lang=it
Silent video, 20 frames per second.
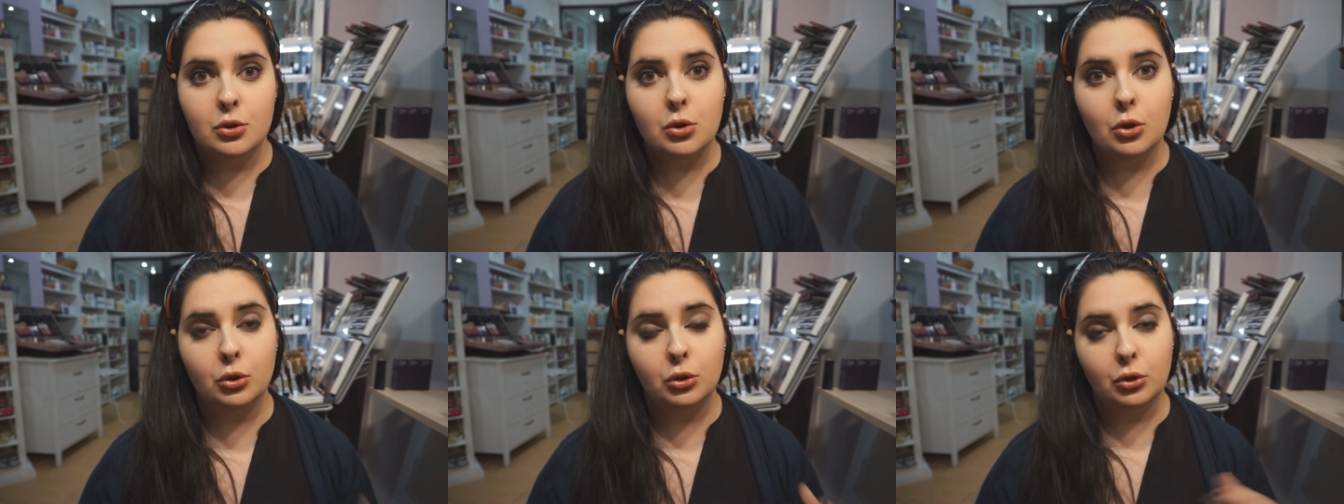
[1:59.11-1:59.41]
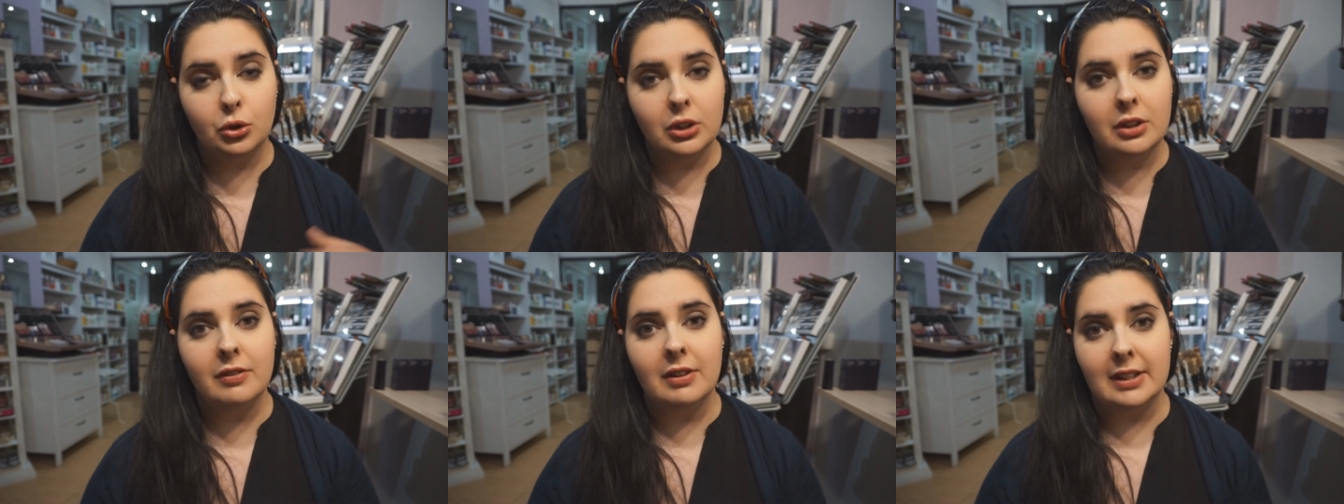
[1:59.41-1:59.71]

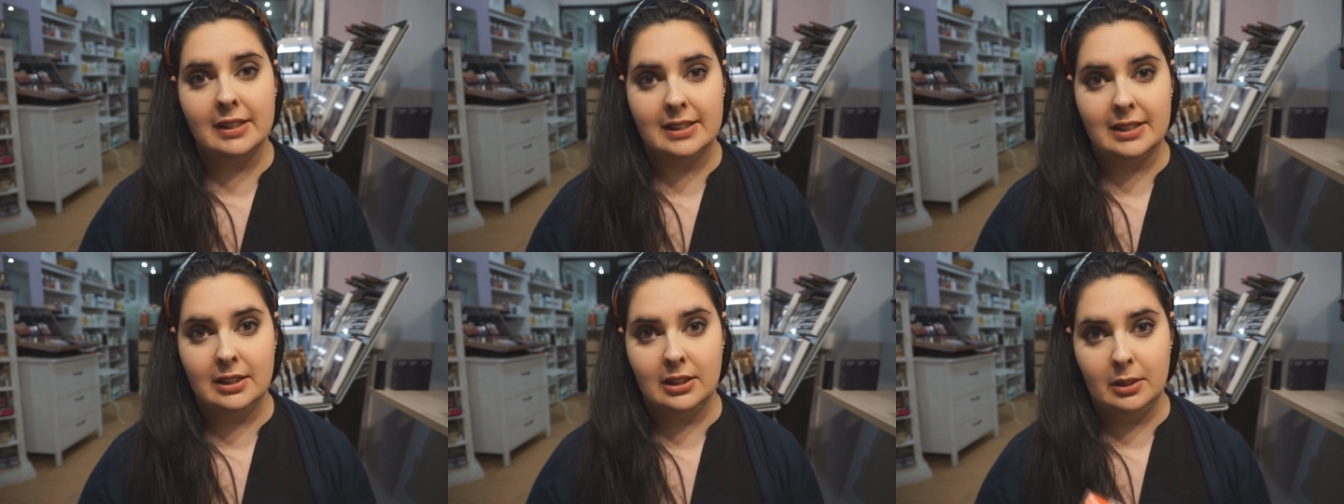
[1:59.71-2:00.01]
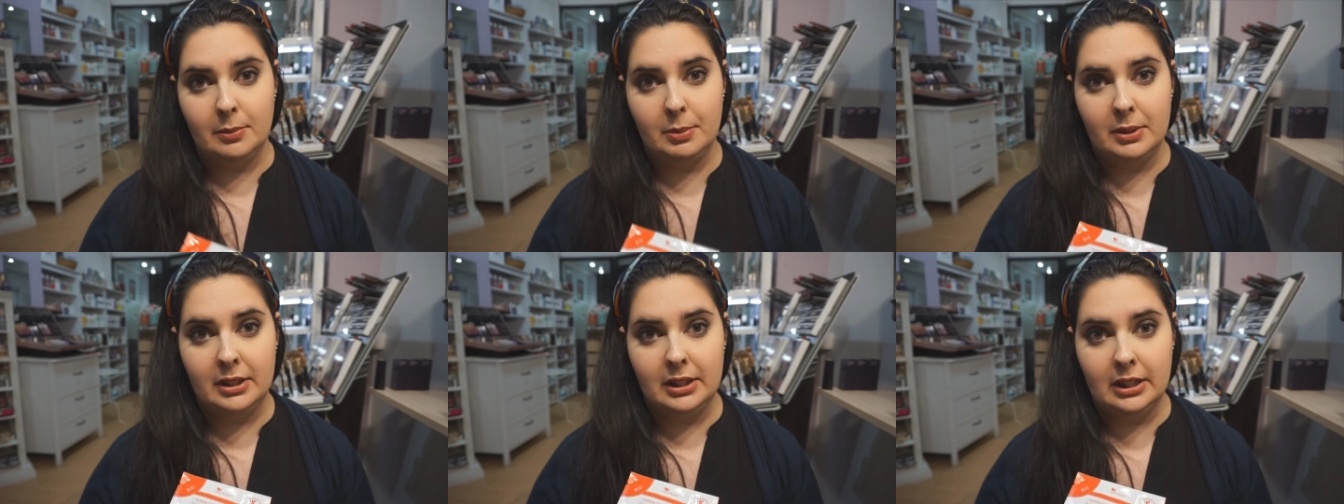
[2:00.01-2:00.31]
sotto diversi
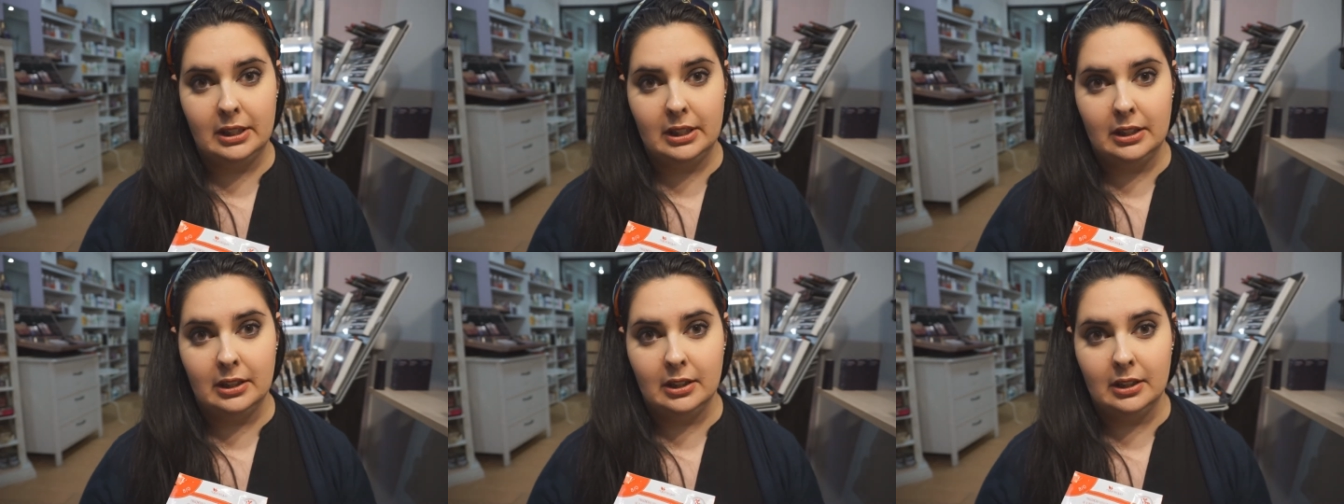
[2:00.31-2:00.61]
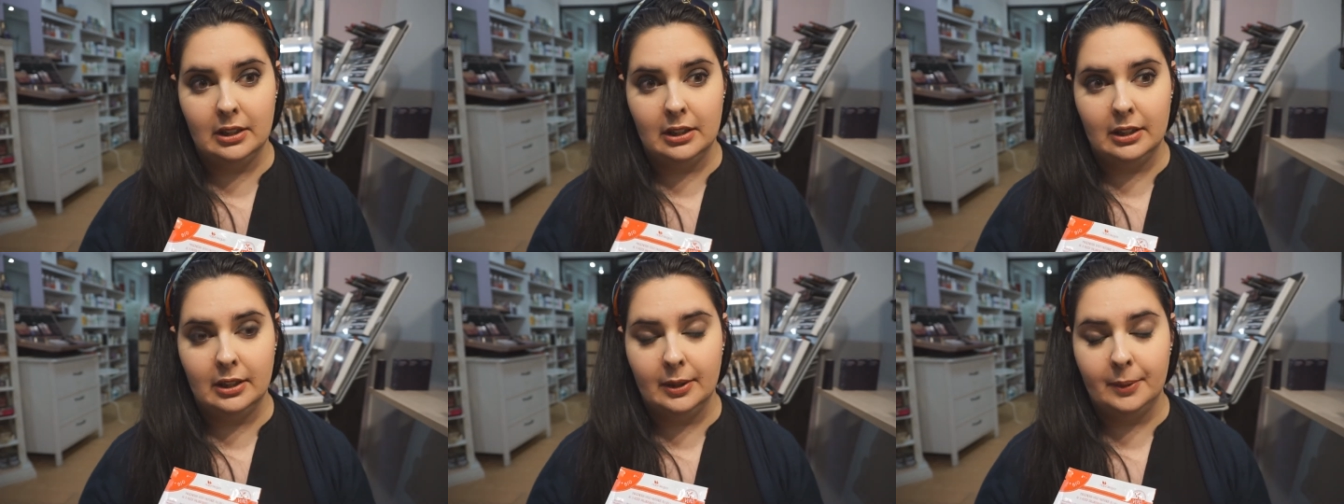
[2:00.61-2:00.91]
tipi di,
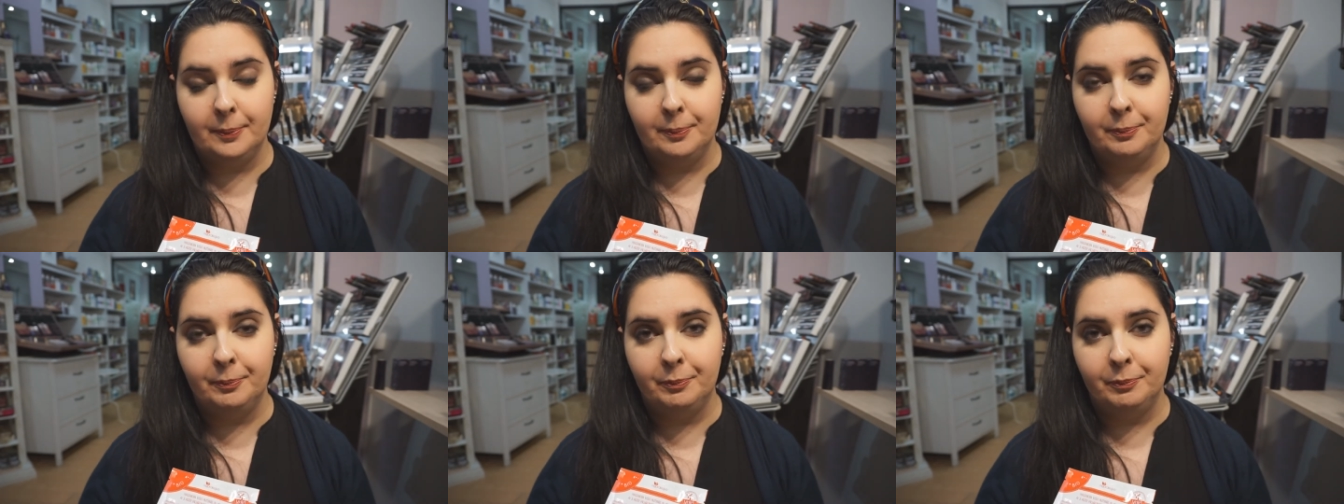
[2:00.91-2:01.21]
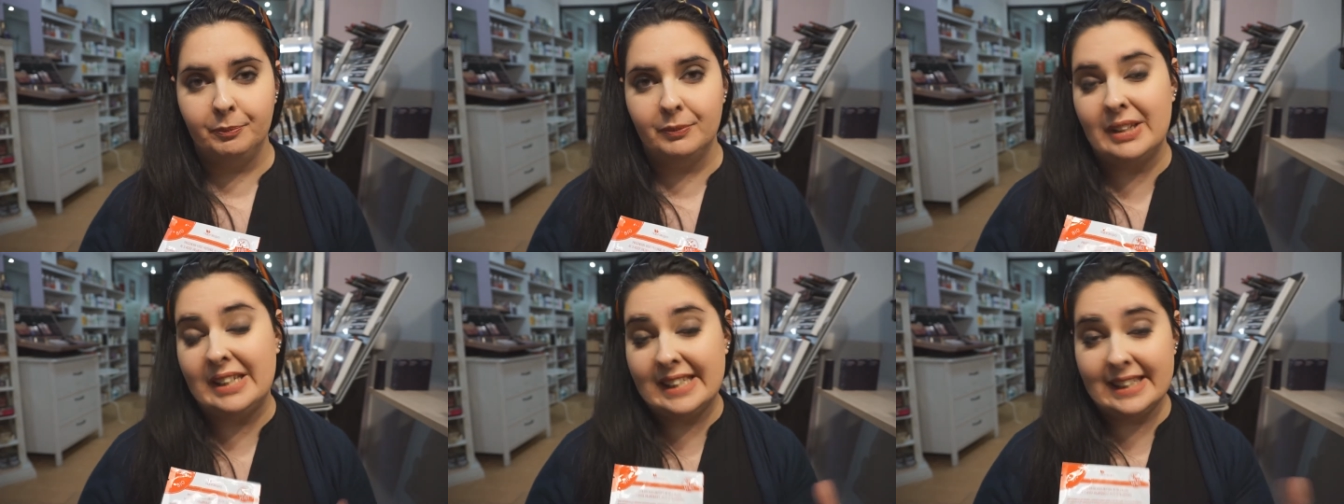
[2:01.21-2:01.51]

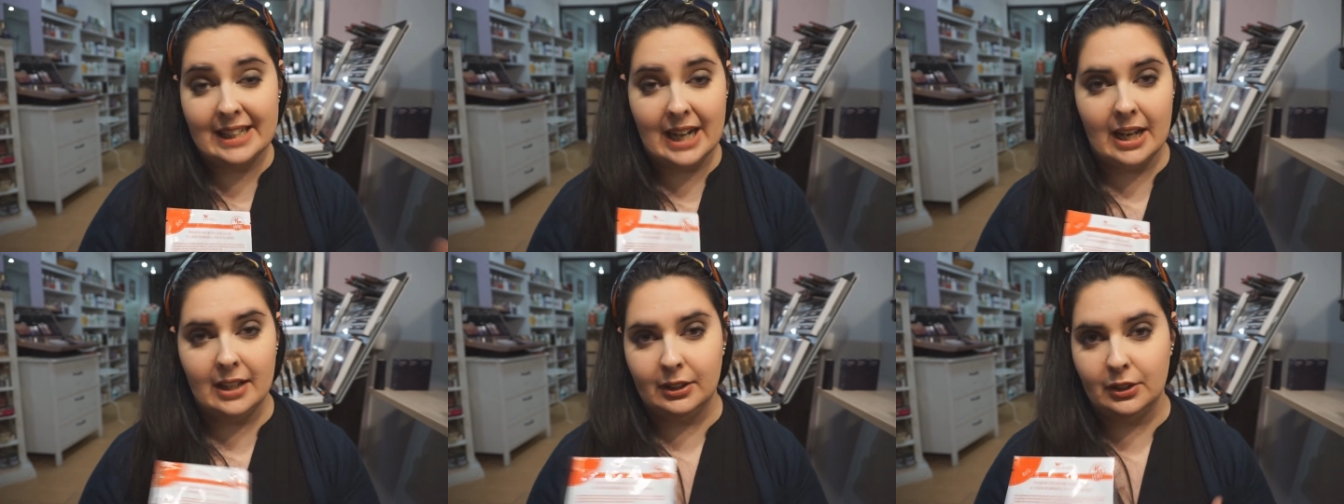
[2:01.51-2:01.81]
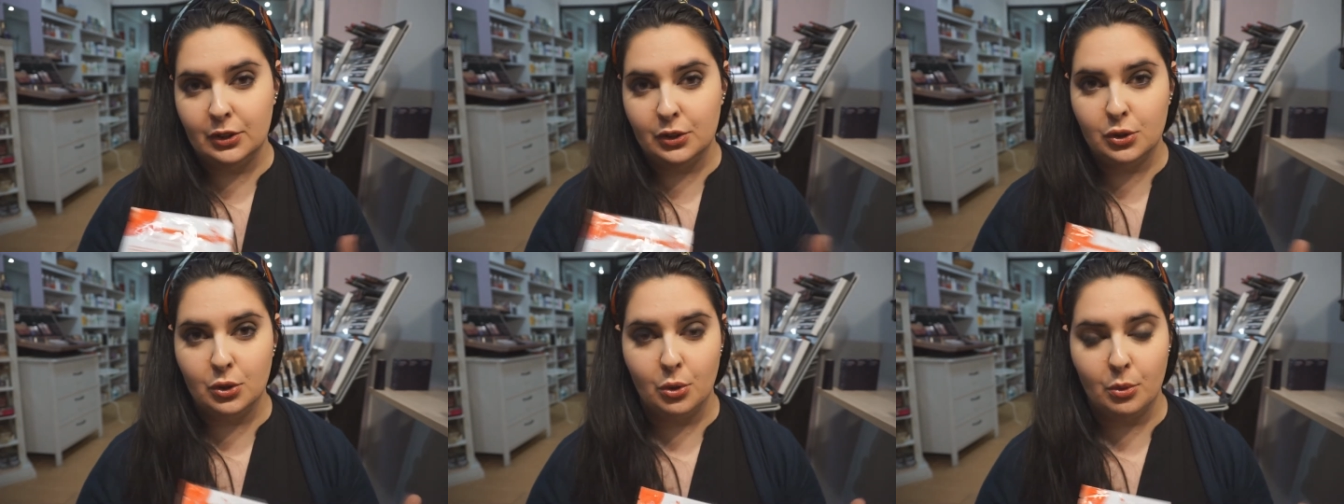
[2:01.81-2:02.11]
ehm, di
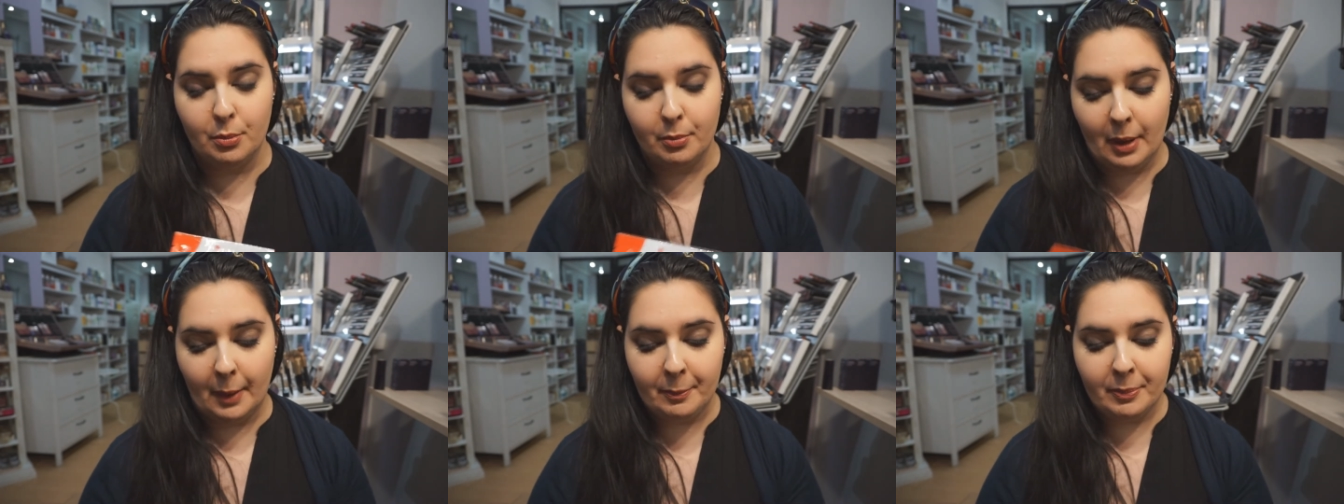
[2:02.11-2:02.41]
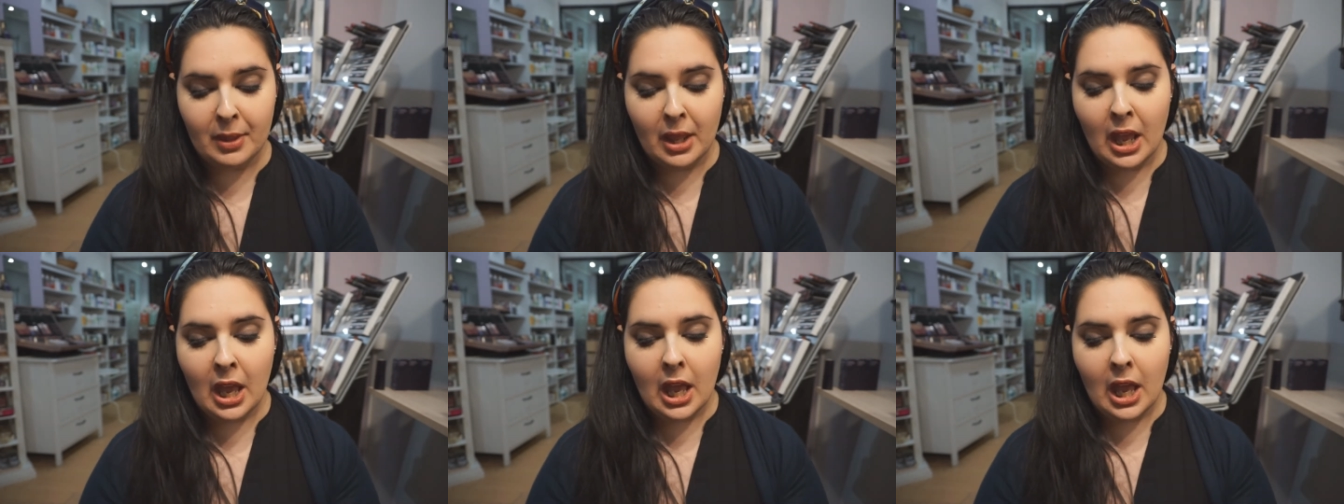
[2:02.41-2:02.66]
strati insomma